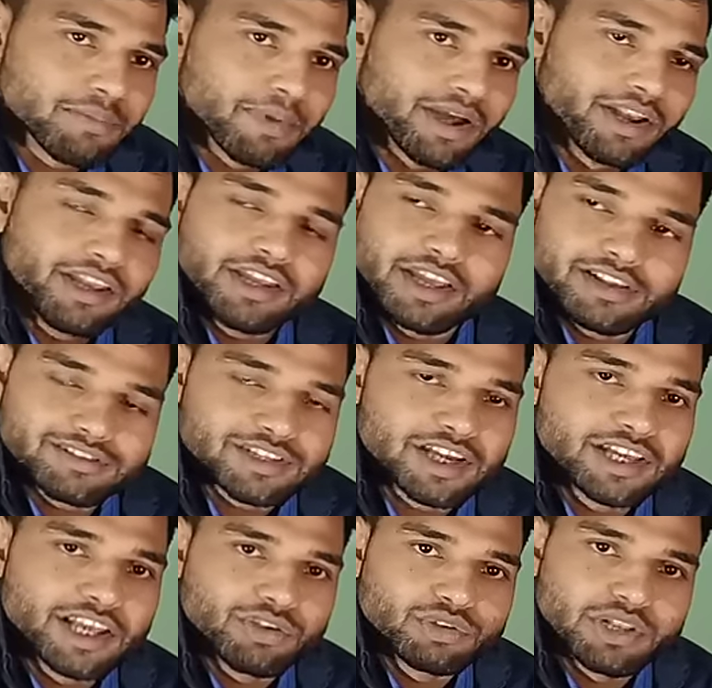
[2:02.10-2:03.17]
का पानी है
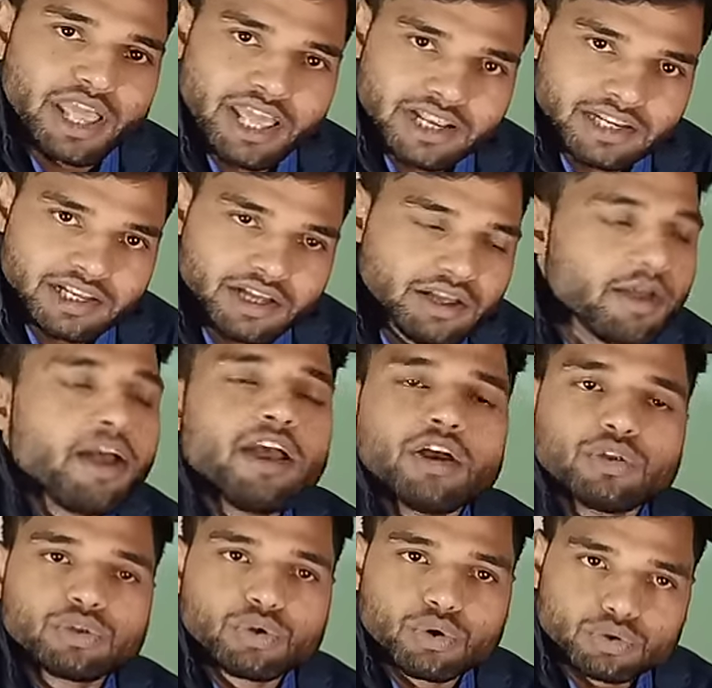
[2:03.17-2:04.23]
इसका या नहर का
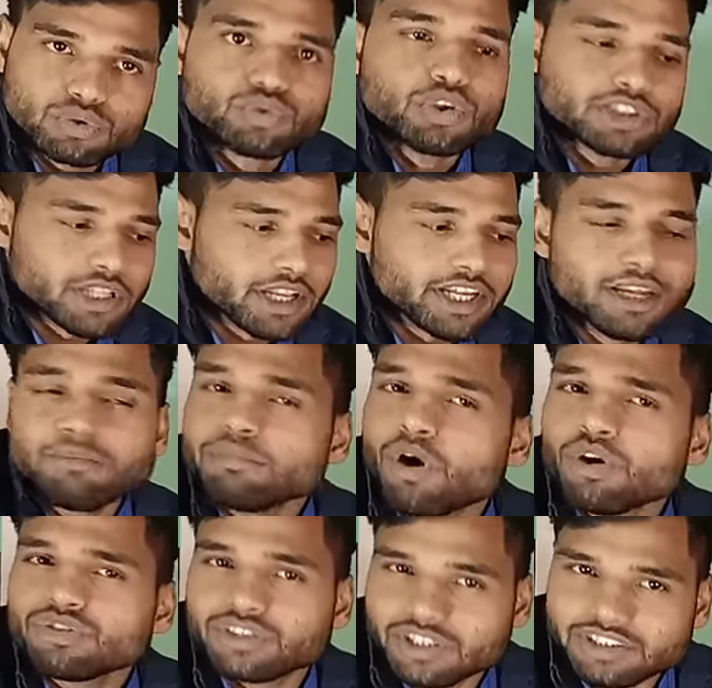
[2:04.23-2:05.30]
तो सोचते लेकिन
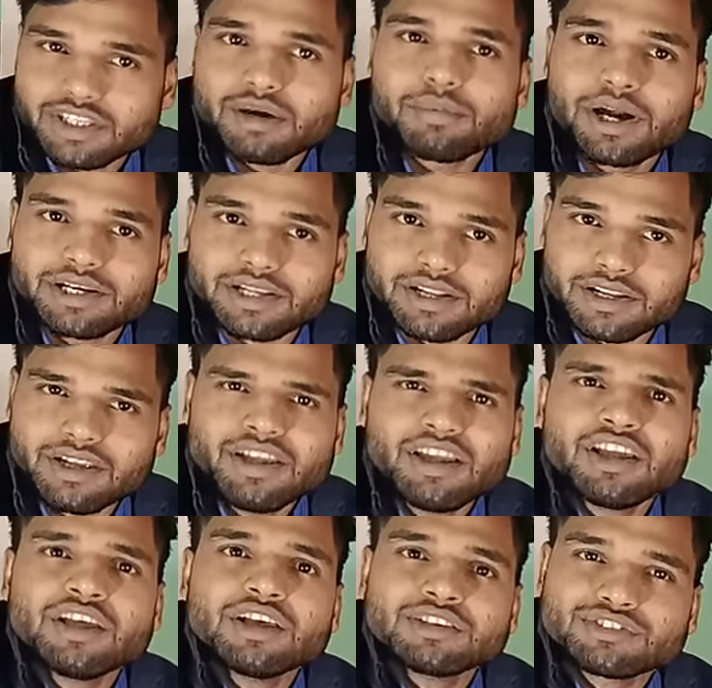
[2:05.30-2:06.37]
बहुत सस्ता वाटर है
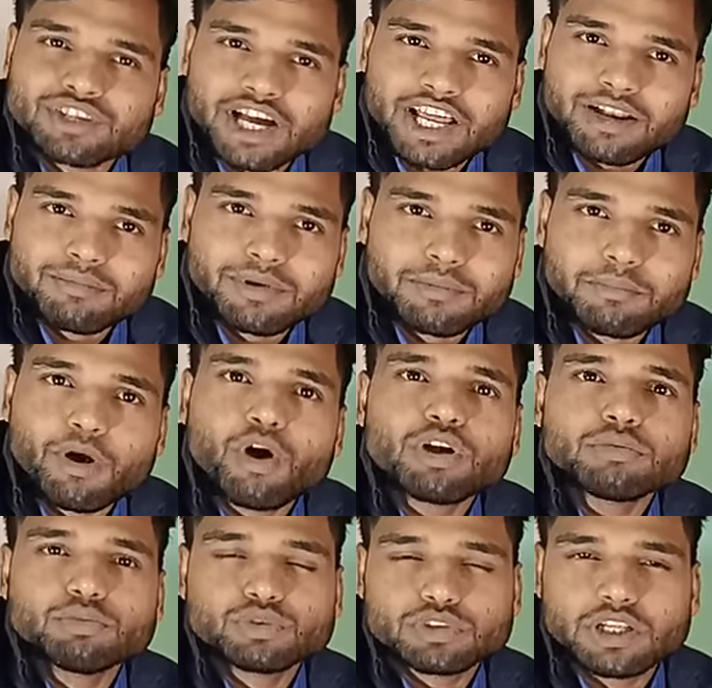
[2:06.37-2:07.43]
साल में
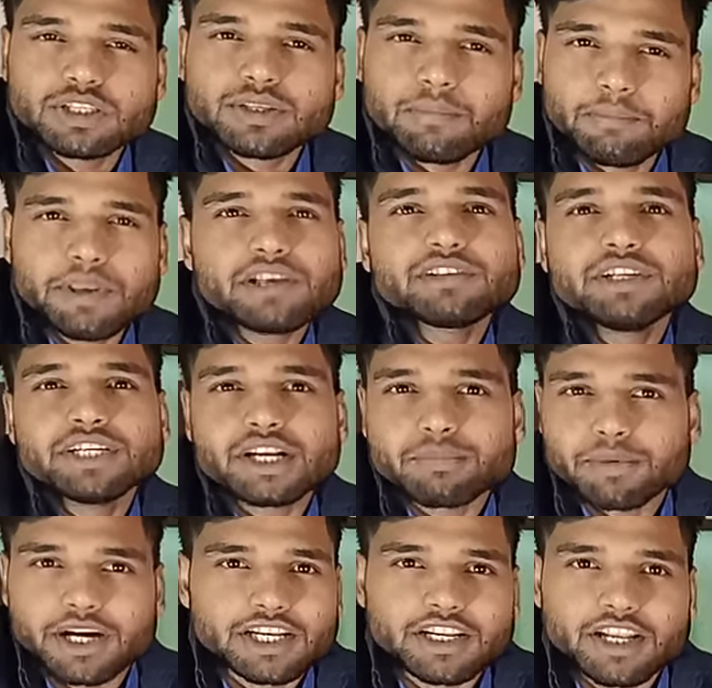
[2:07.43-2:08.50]
बहुत मुश्किल से 20 लीटर
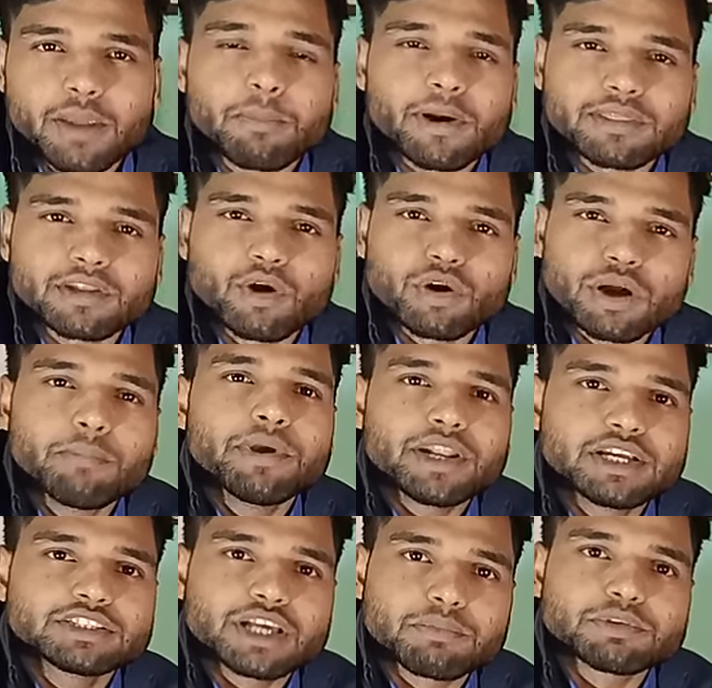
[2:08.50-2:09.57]
पानी नहीं पड़ता होगा
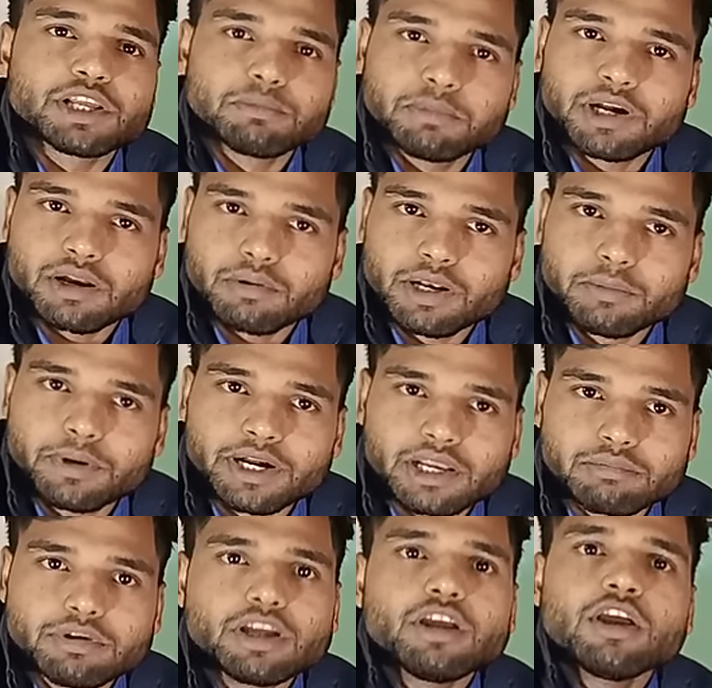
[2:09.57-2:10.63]
मेरे हिसाब से इन्वेटर वाली
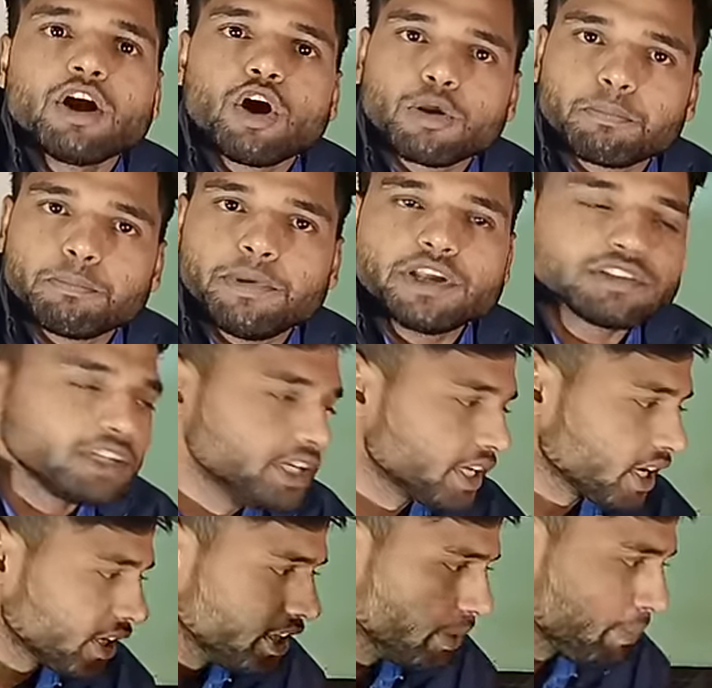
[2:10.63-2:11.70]
बैटरी में और 20
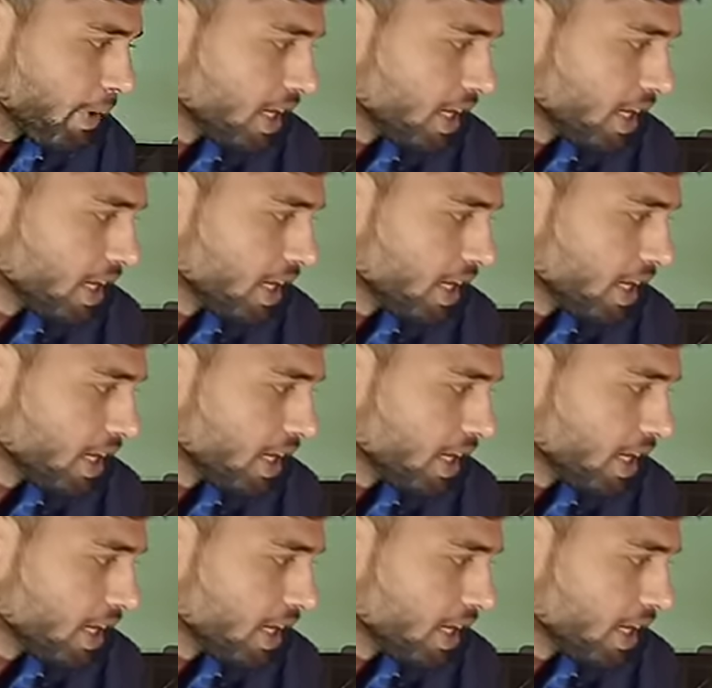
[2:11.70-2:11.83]
लीटर ये